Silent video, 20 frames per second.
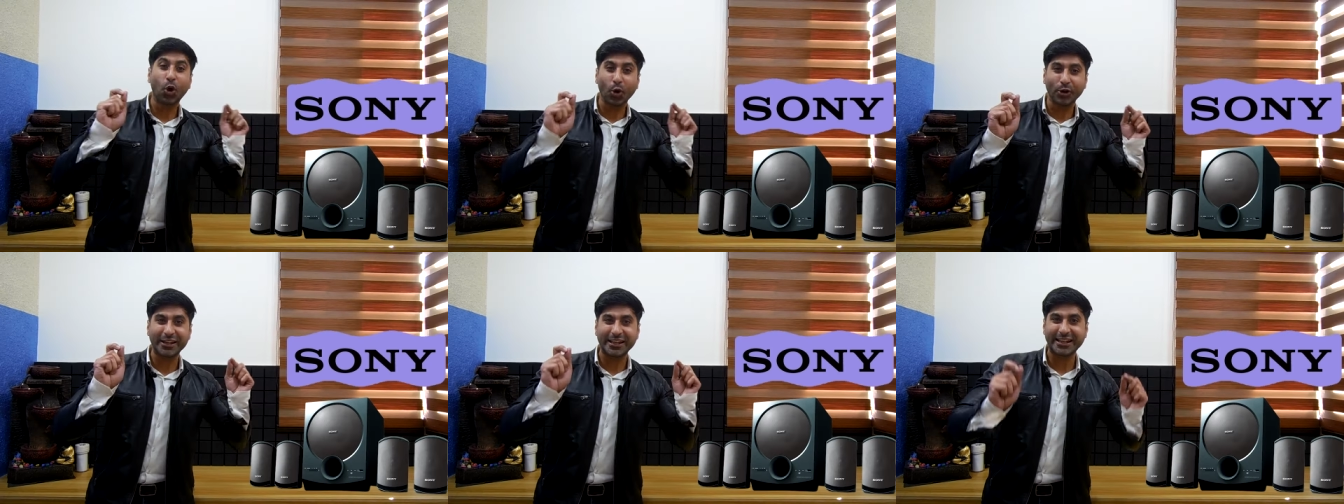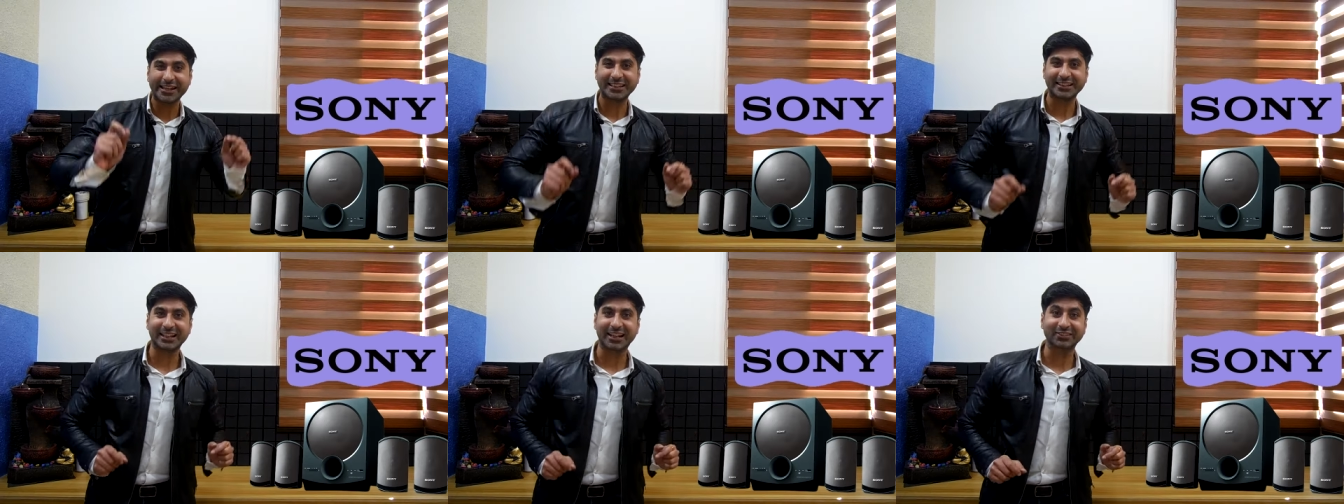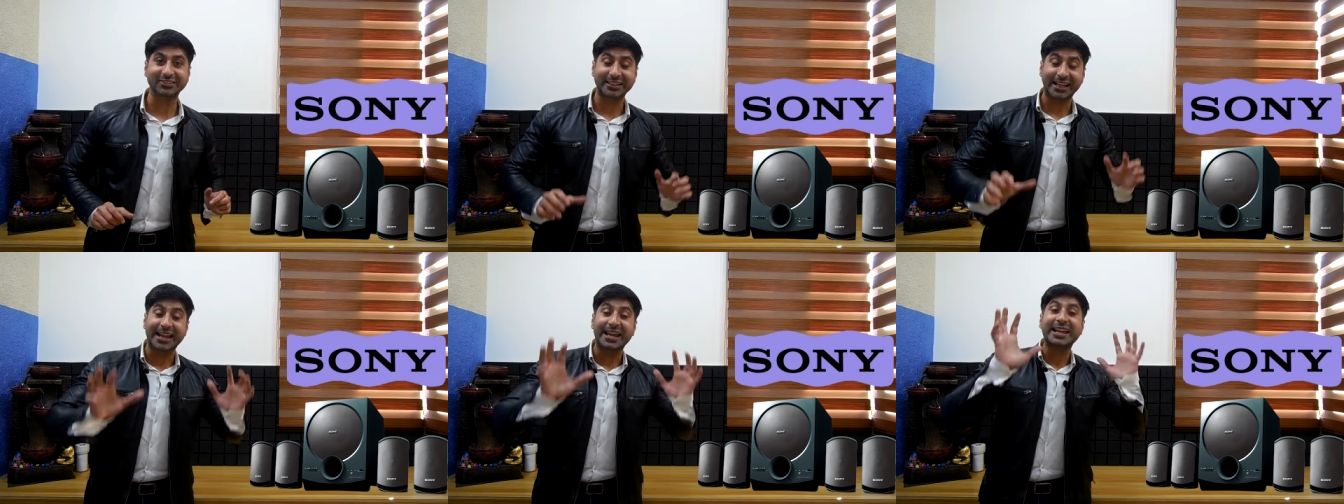सोनी की
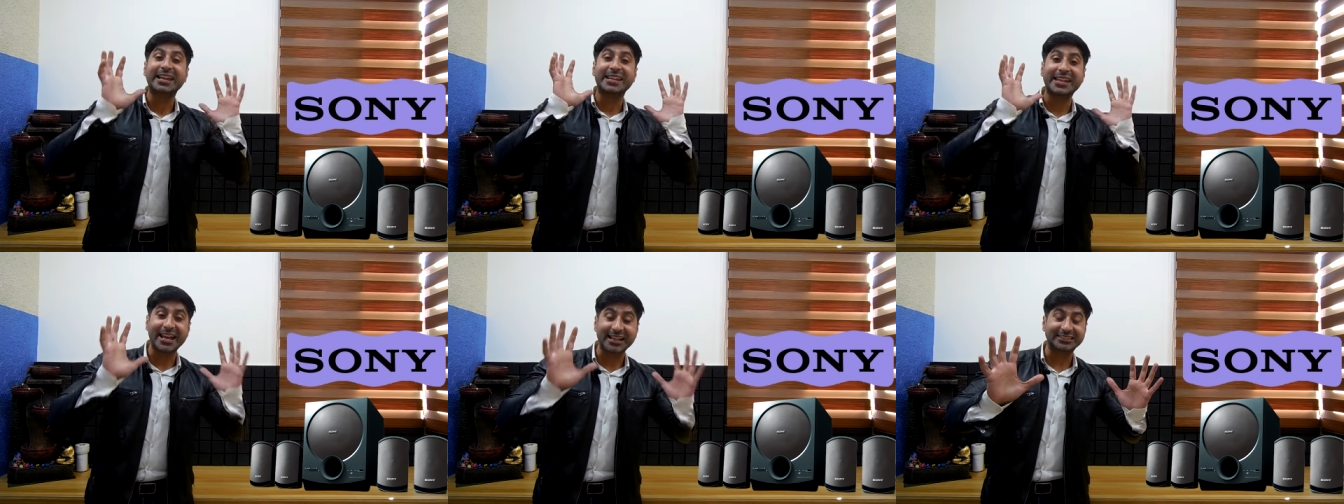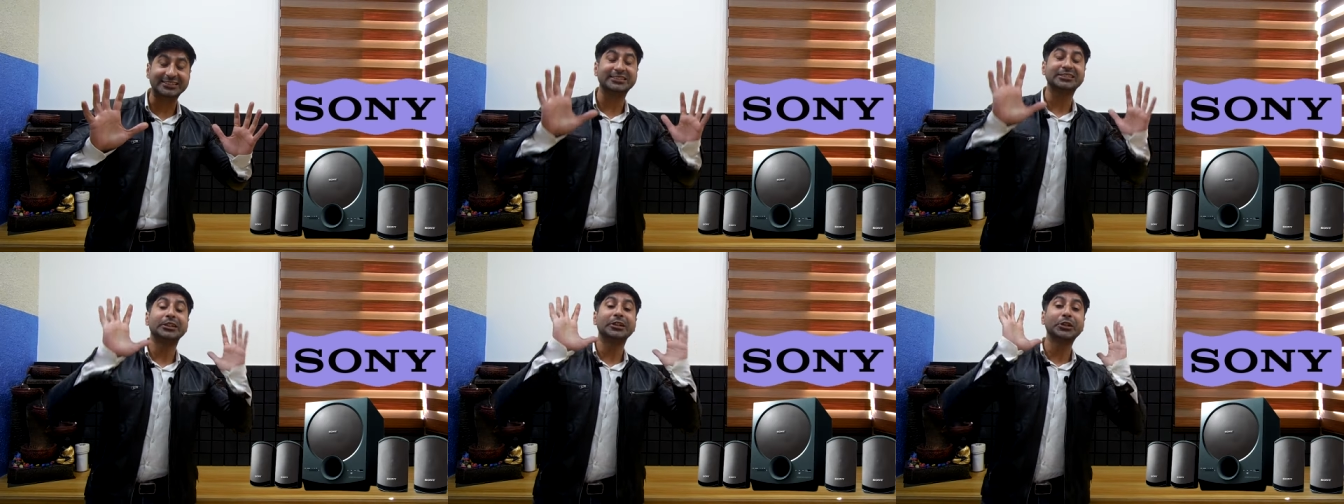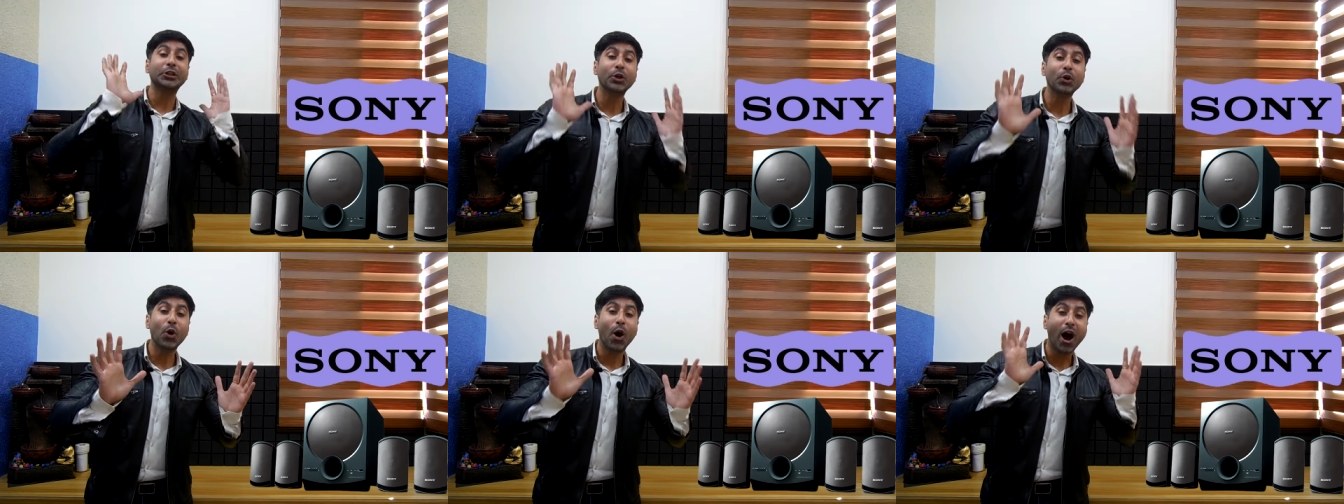तरफ से यस
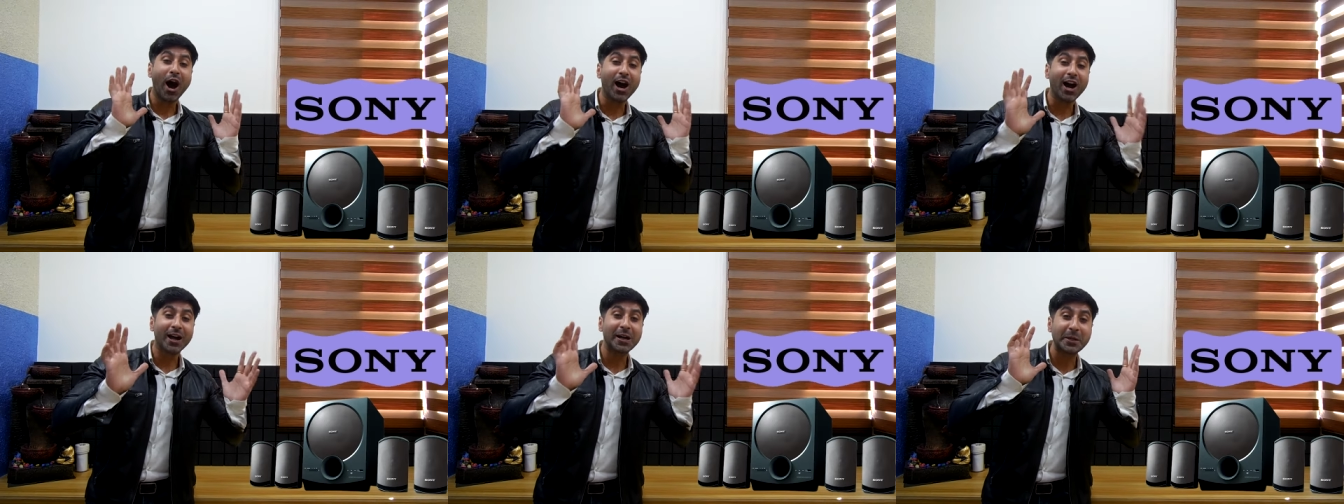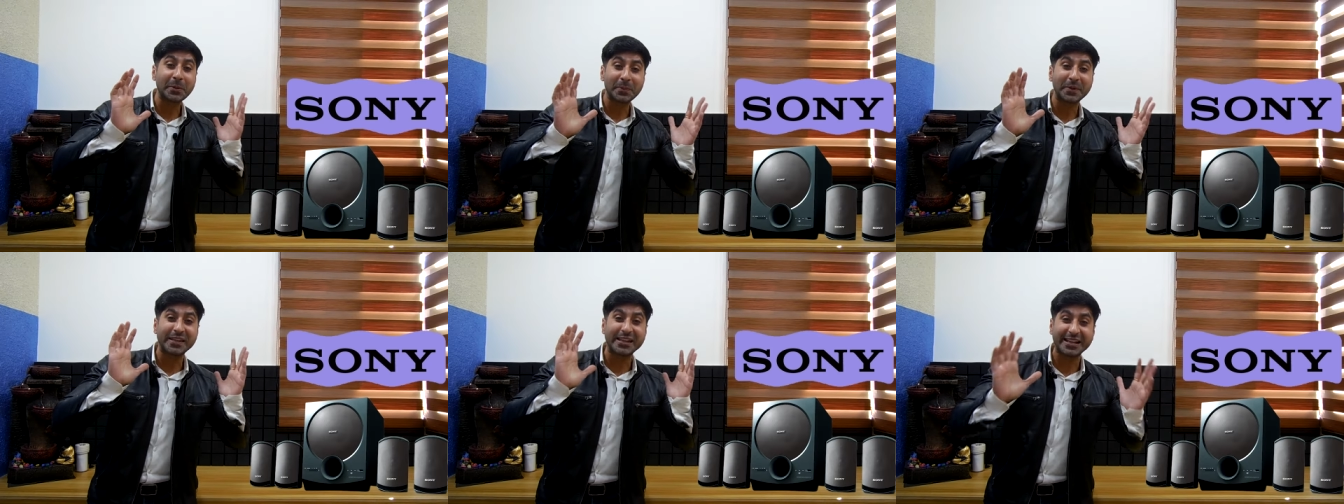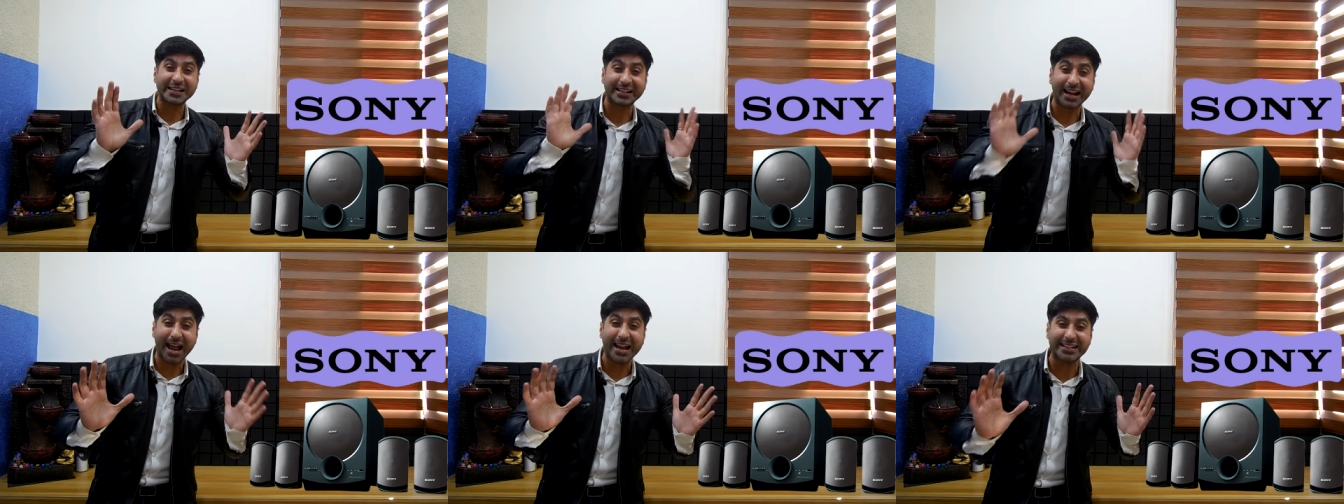यू हर्ड
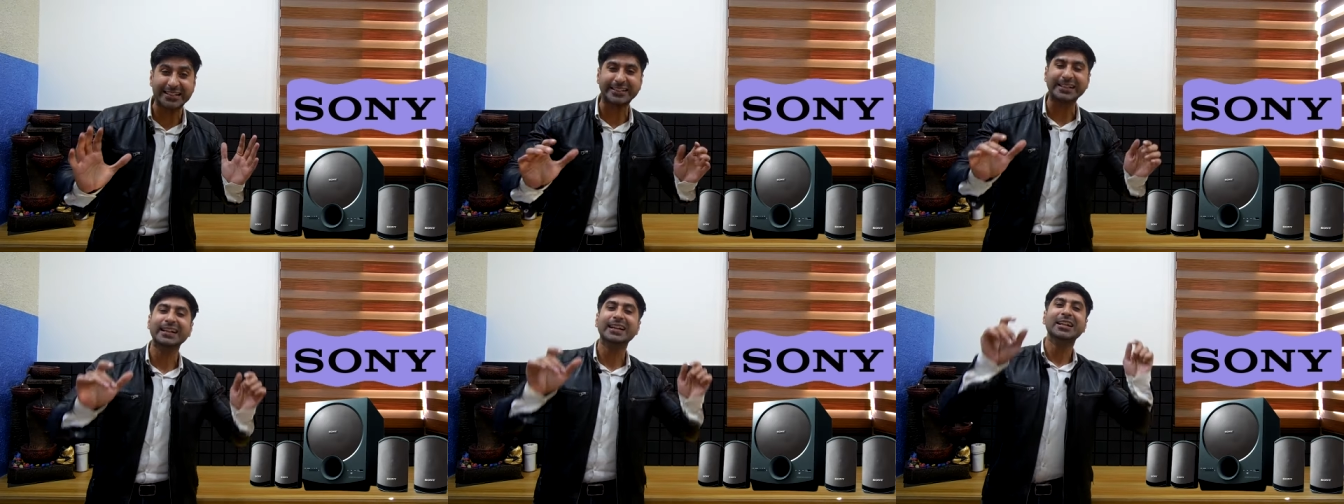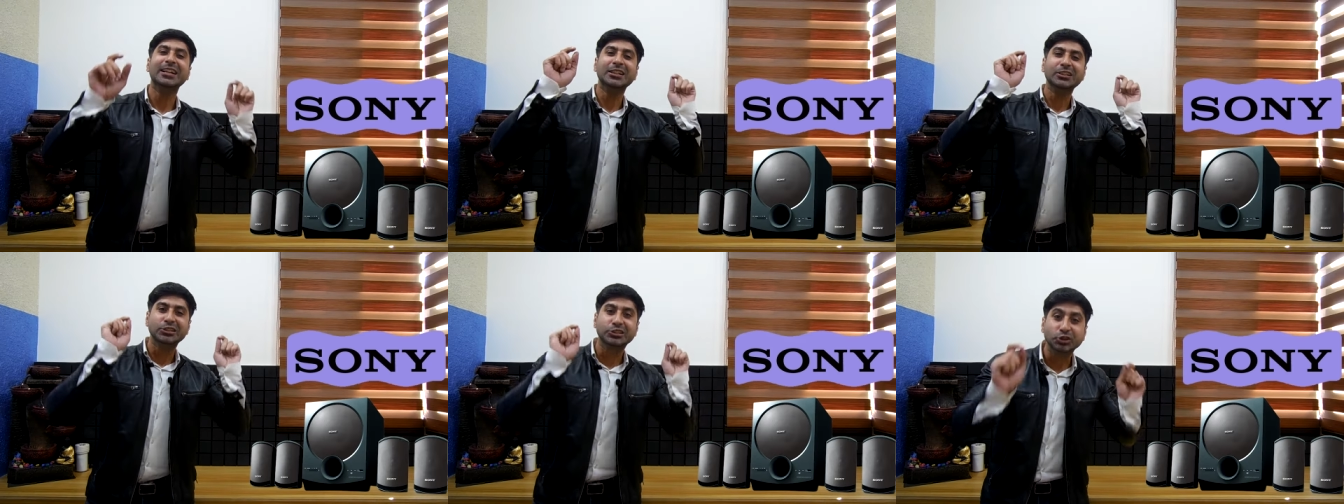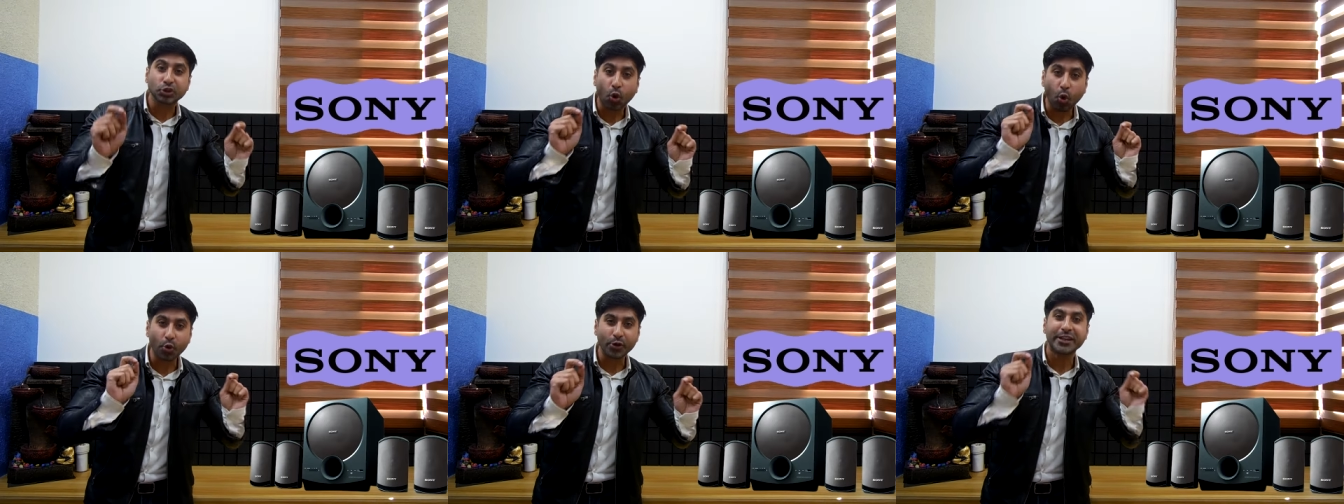बी राइट
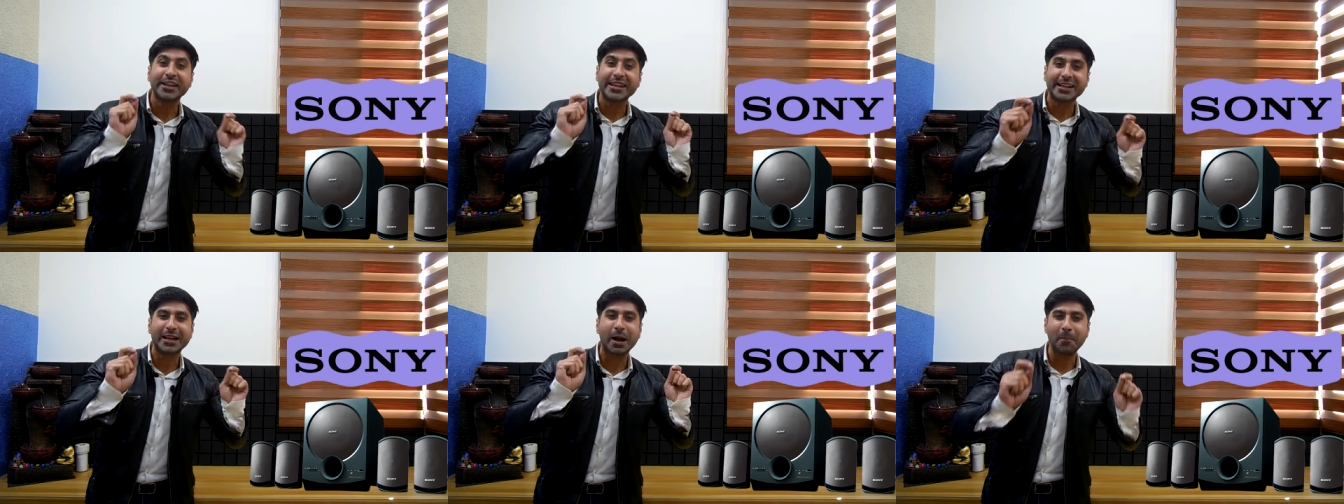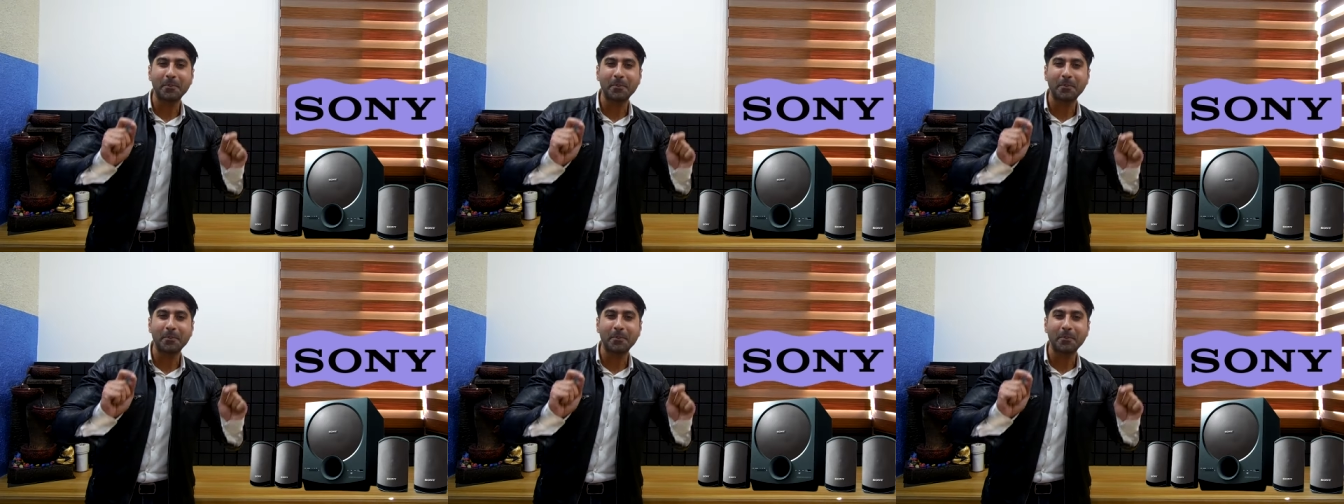सोनी